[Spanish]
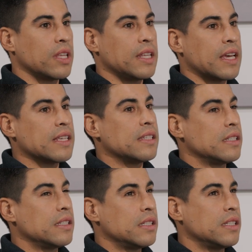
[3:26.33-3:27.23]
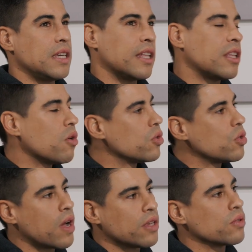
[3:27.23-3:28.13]
tenía 7,
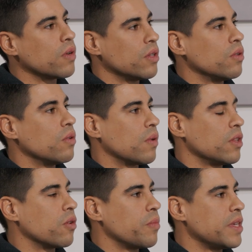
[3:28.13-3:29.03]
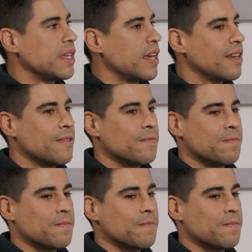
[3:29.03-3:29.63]
8 años cuando, cuando comencé